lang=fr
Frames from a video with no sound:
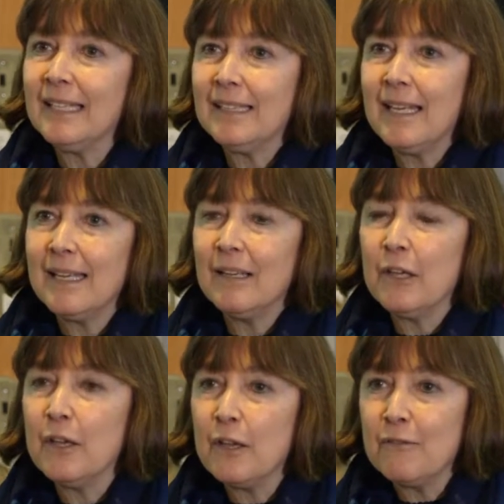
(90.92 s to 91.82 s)
étant
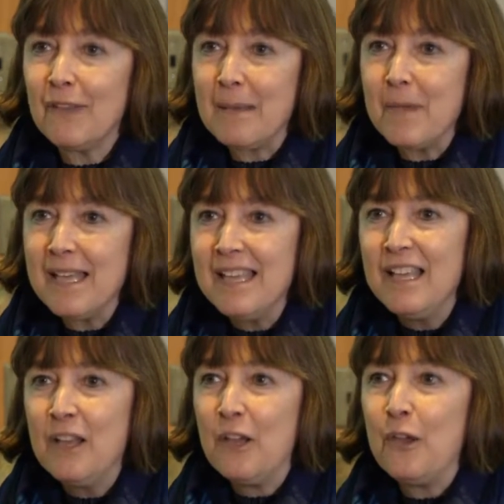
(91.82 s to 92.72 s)
vraiment
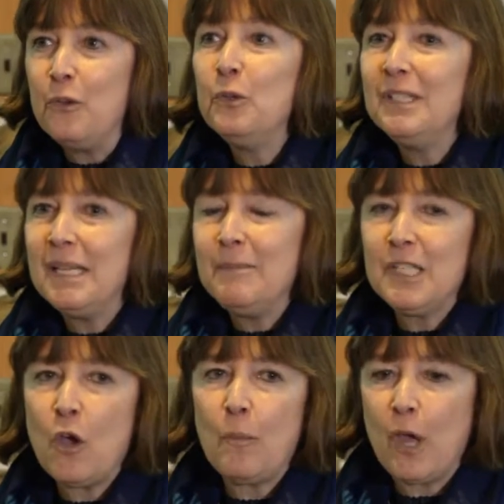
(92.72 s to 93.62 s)
euh, une des
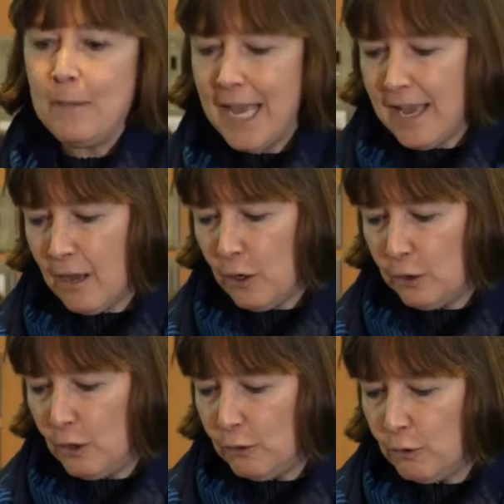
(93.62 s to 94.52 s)
missions premières
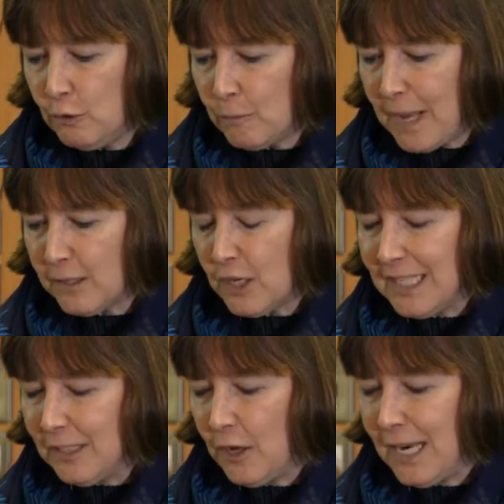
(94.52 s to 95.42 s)
de l'UQ. Je pense que
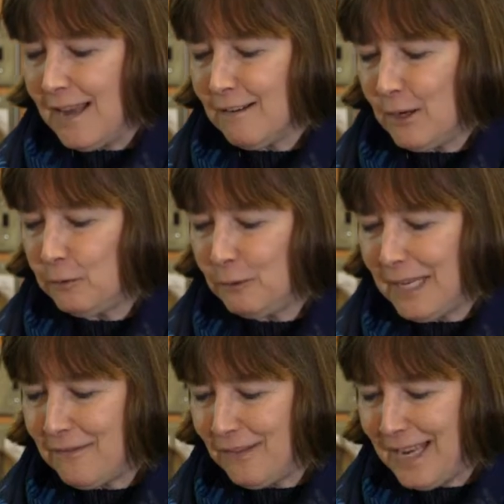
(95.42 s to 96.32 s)
c'est un angle tout
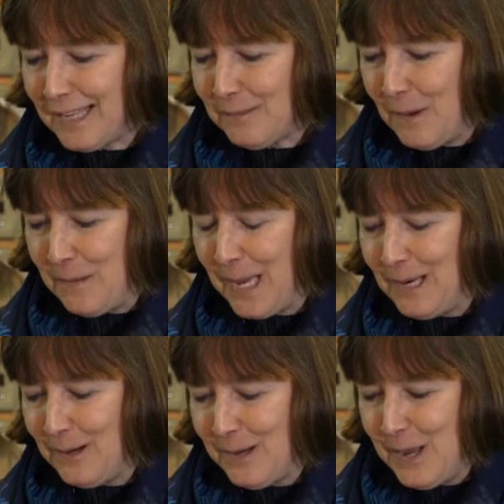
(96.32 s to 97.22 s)
à fait à ce
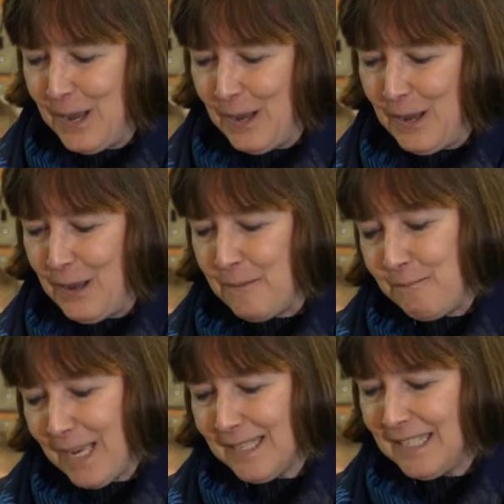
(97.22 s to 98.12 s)
moment-là euh,
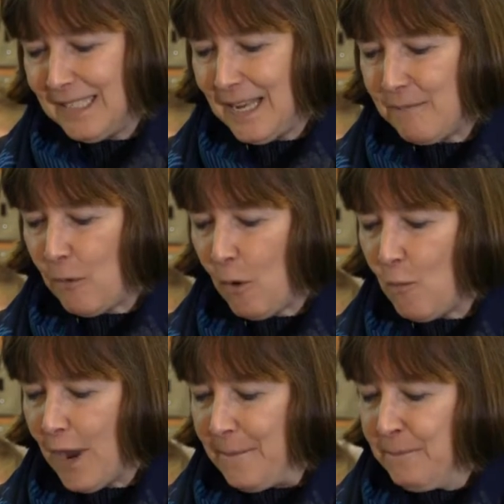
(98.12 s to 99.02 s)
pertinent pour
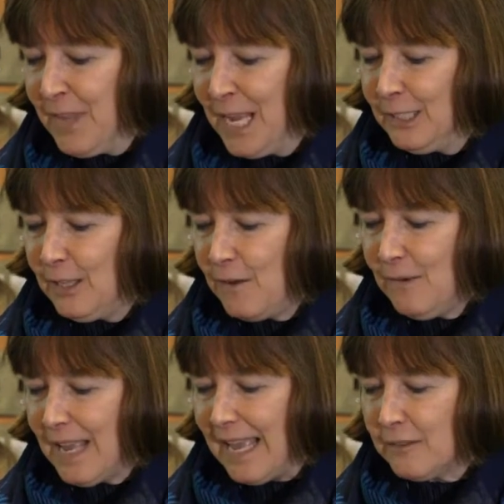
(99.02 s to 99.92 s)
moi.
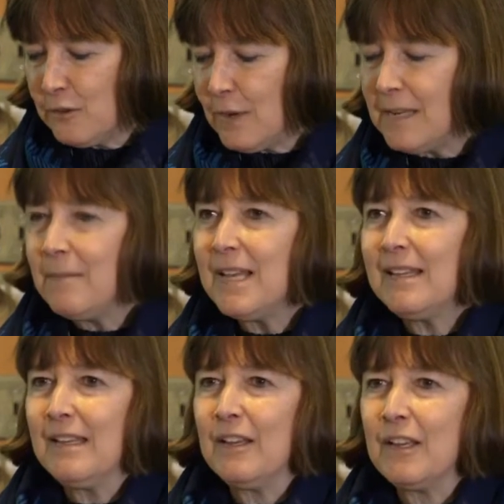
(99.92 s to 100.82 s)
Donc, actuellement,
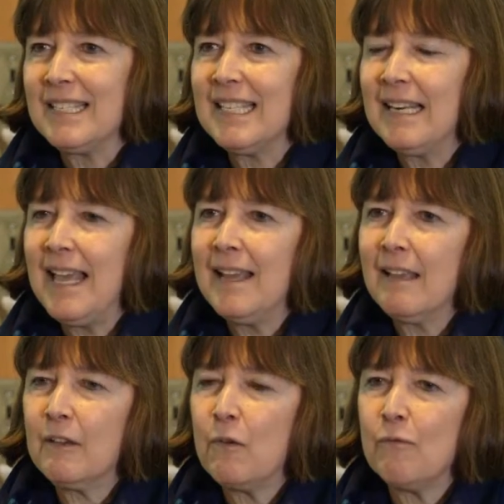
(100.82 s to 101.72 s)
euh, c'est clair
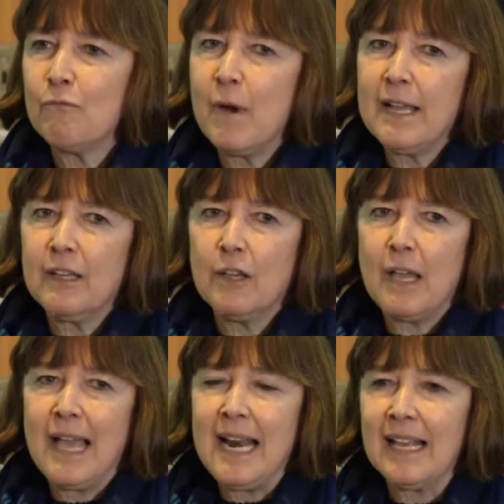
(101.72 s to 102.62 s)
qu'on voit
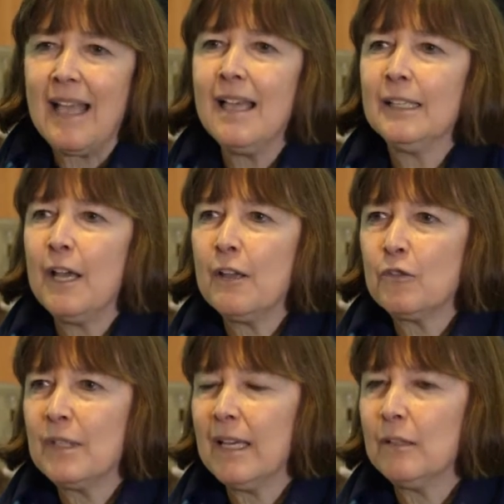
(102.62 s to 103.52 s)
qu'à la grandeur
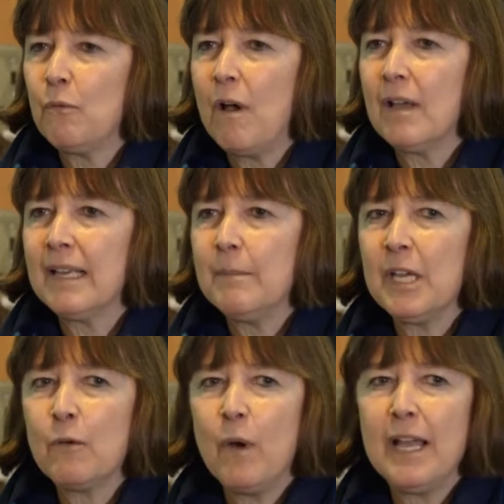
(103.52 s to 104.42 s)
du territoire
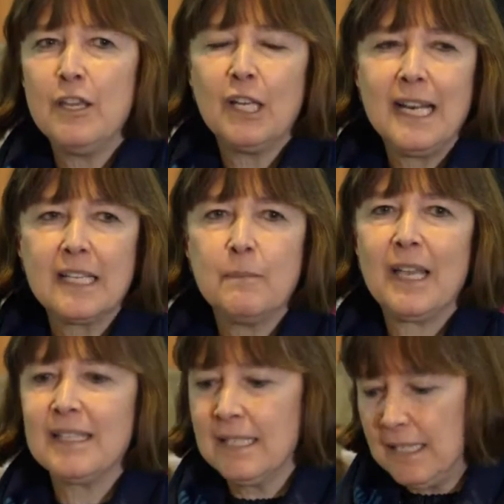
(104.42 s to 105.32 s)
québécois, il y a de
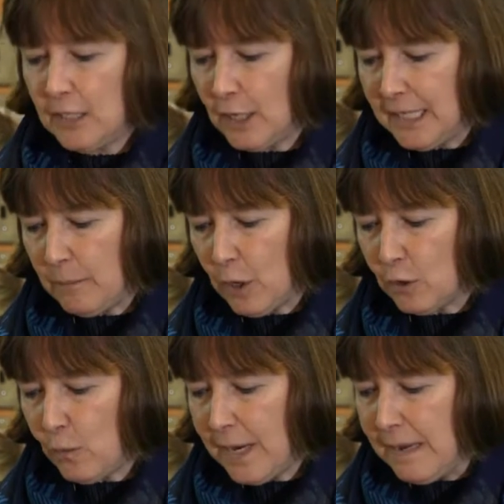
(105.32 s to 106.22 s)
l'expertise, il y a des
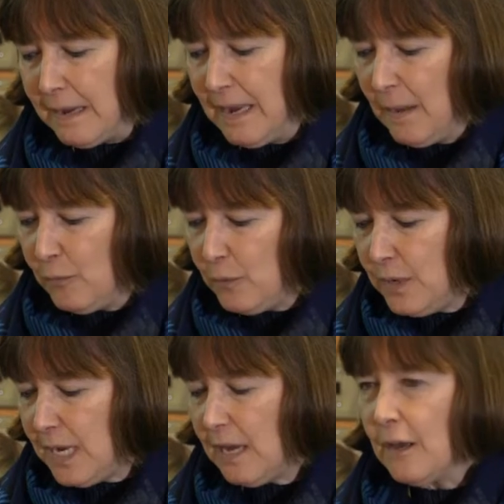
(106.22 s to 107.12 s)
besoins.
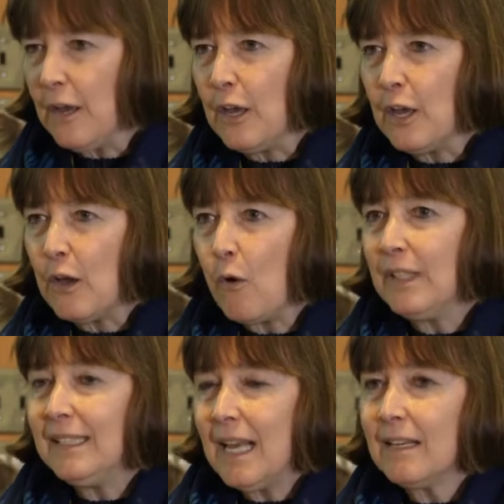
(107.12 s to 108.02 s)
Puis,
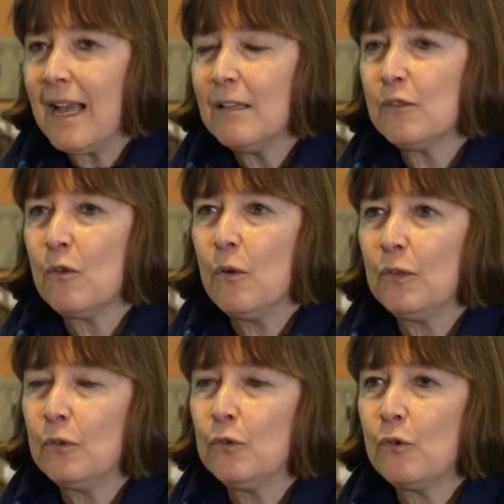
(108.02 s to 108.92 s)
on est dans le cadre
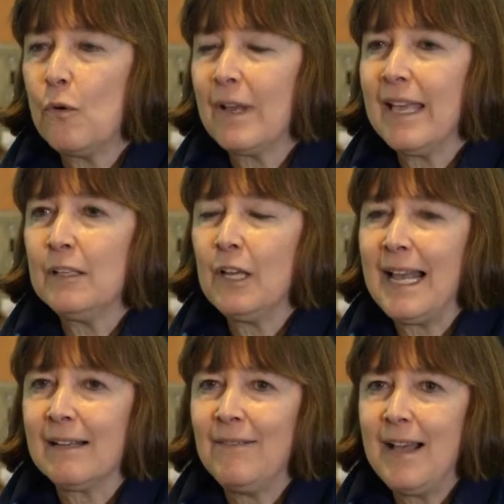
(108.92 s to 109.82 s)
du, du congrès de
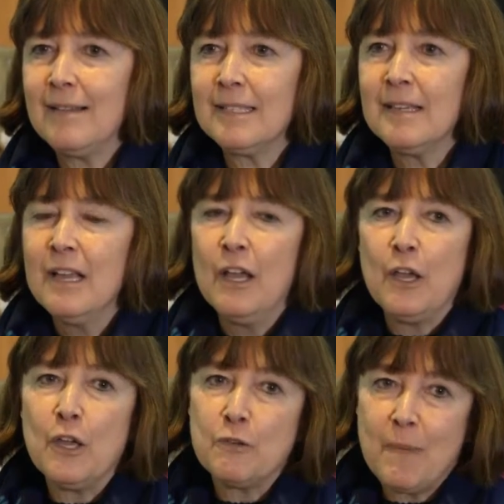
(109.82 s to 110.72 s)
l'ACFAS.
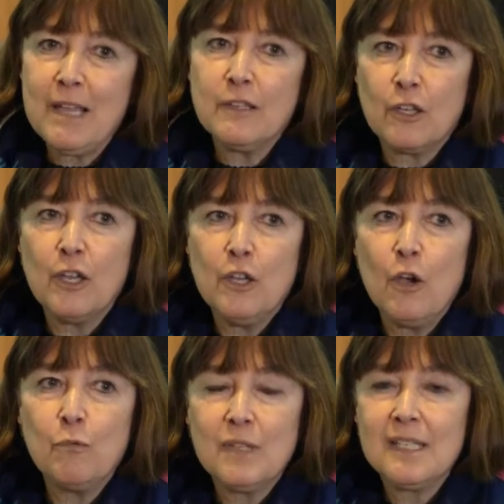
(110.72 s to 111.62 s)
je pense qu'il y
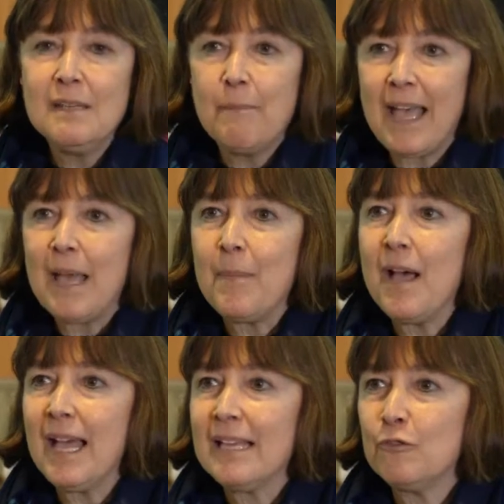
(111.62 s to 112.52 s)
a aussi, par
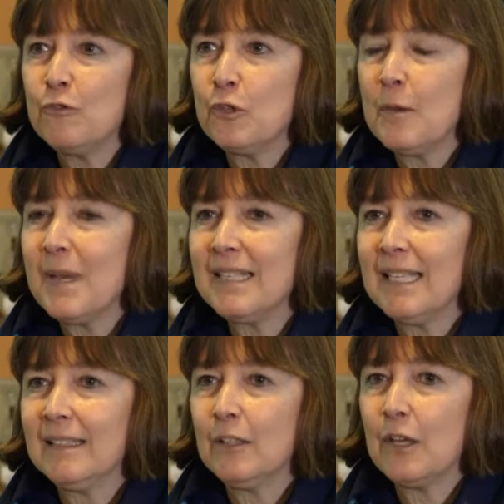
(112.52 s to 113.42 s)
rapport à justement
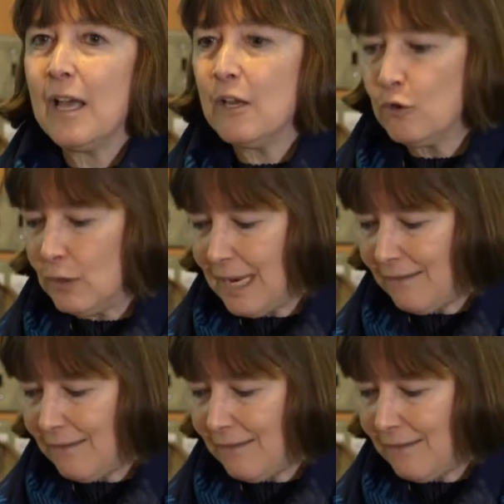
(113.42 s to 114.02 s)
cet enjeu de la